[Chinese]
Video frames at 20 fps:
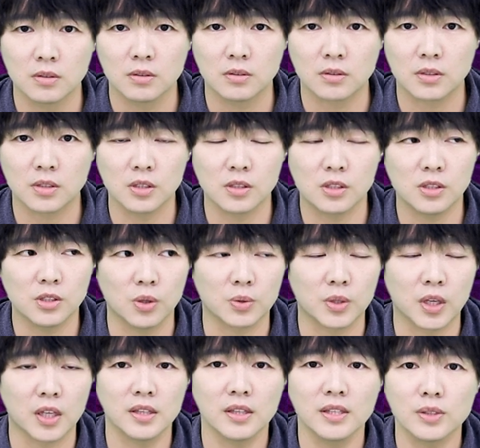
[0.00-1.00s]
甚至有
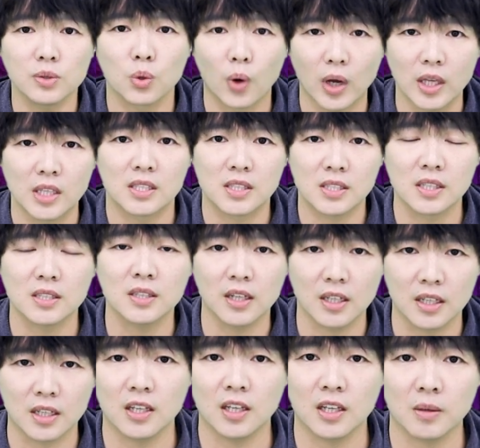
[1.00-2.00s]
点暖心的
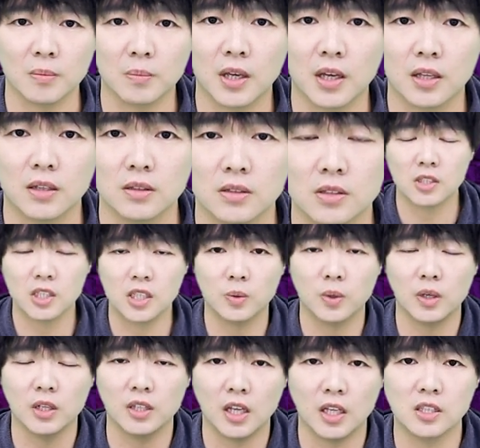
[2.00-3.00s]
一个影片，是一
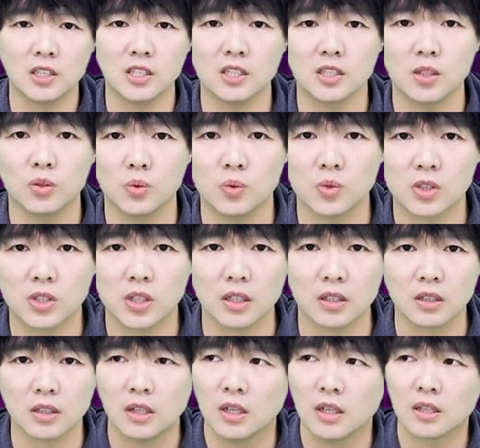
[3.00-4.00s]
位年轻的女
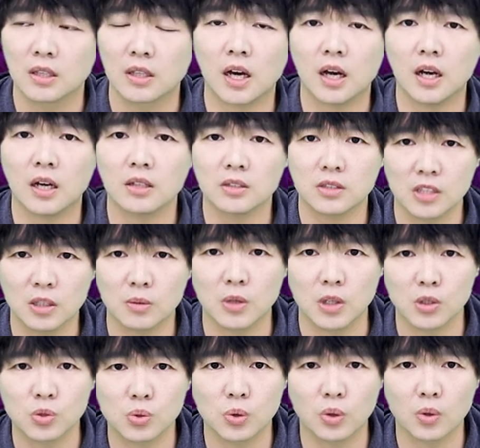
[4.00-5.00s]
性，她性
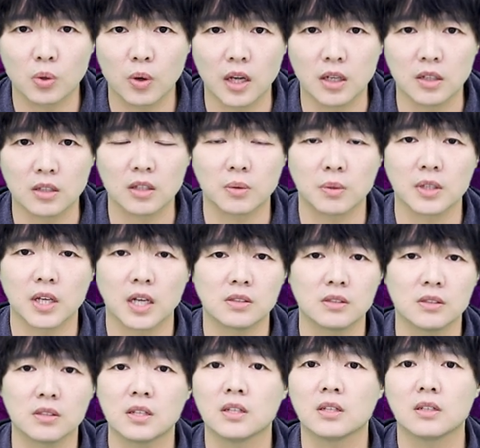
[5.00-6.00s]
别错乱，认为她
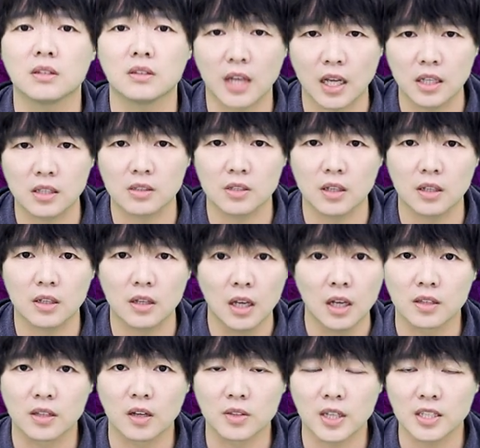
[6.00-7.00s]
是一个男生，
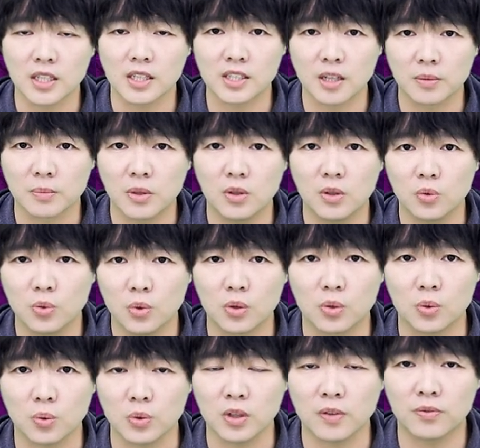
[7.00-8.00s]
然后她在上面阅
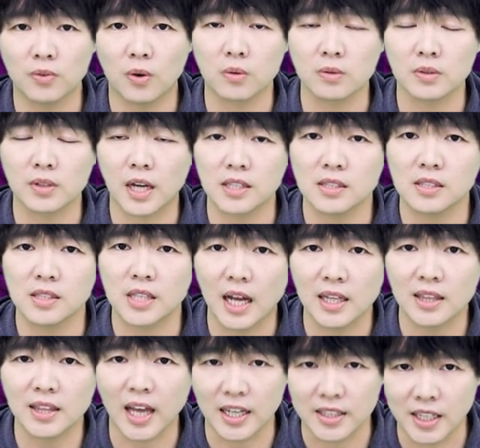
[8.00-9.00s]
读一封来自
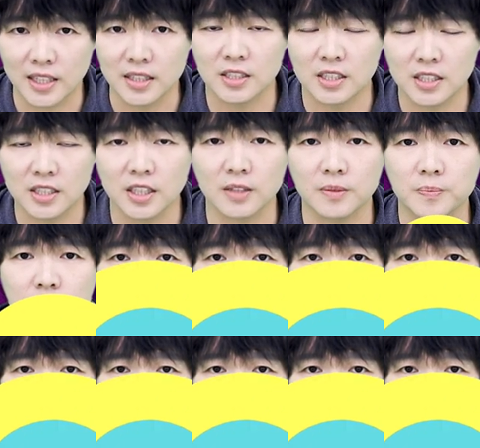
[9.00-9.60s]
她奶奶的信。